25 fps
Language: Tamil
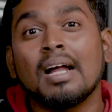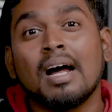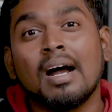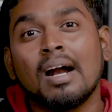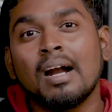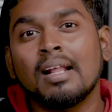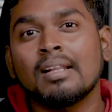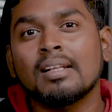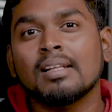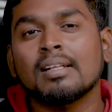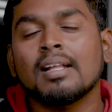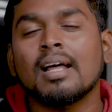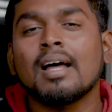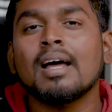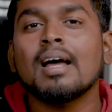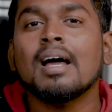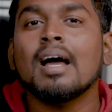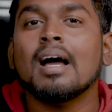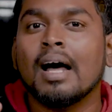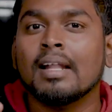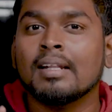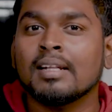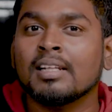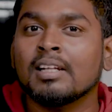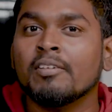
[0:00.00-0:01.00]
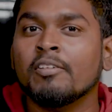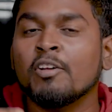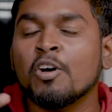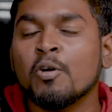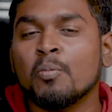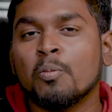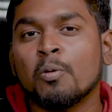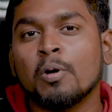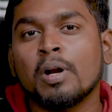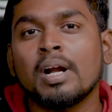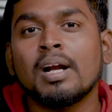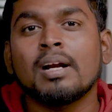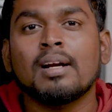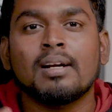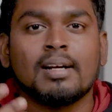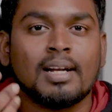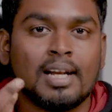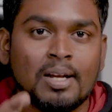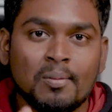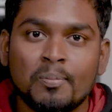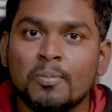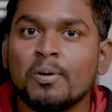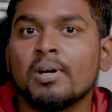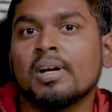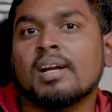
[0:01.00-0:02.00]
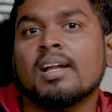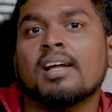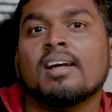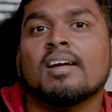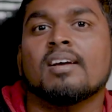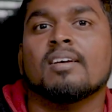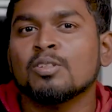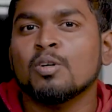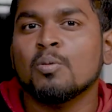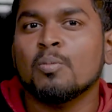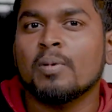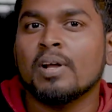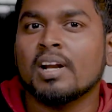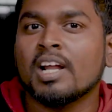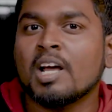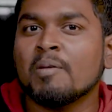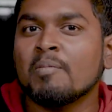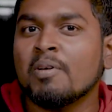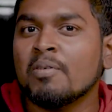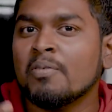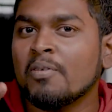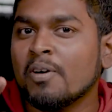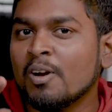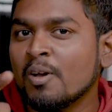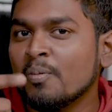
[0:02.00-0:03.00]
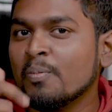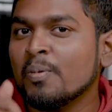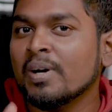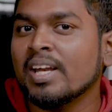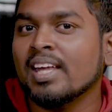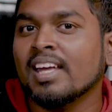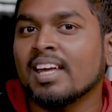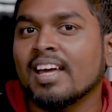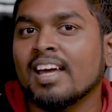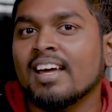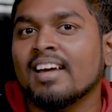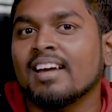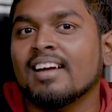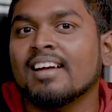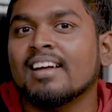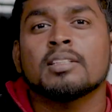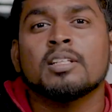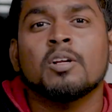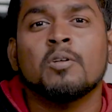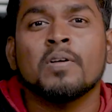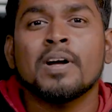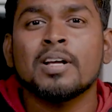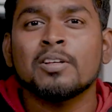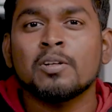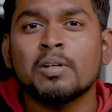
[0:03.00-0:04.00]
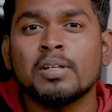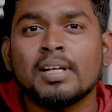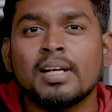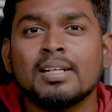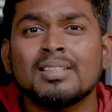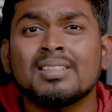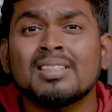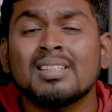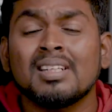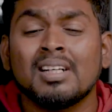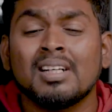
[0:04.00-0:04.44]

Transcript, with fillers: நான் அடுத்ததா அந்தந்த வீடியோ போட ட்ரை பண்ணுறேன் ஸோ மறக்காம ஃபாலோ பண்ணிங்க சரி ஓகே